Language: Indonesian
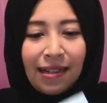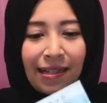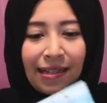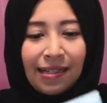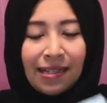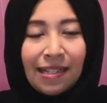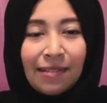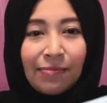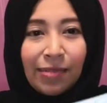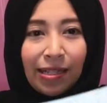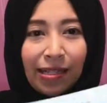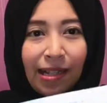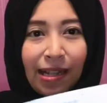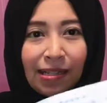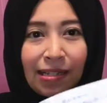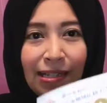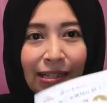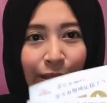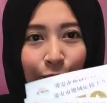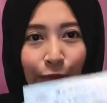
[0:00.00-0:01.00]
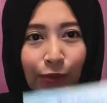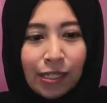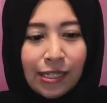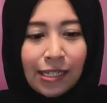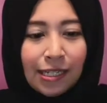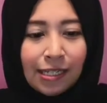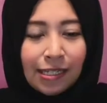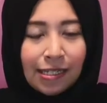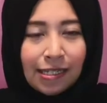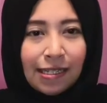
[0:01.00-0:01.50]
Ini bisa
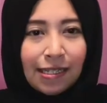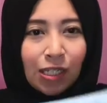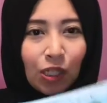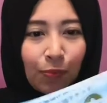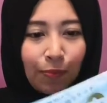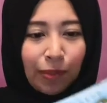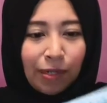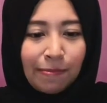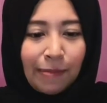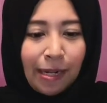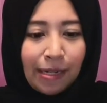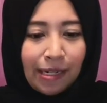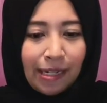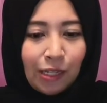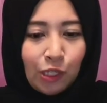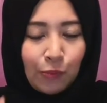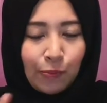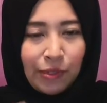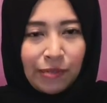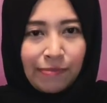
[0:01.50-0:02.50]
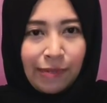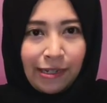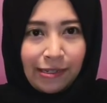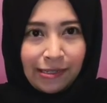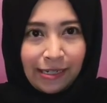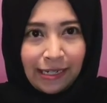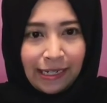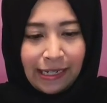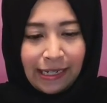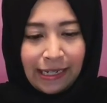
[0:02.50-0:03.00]
ditukar ke
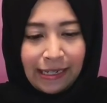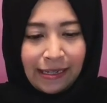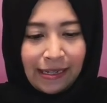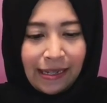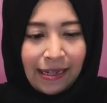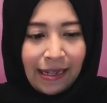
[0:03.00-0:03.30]
supermarket-supermarket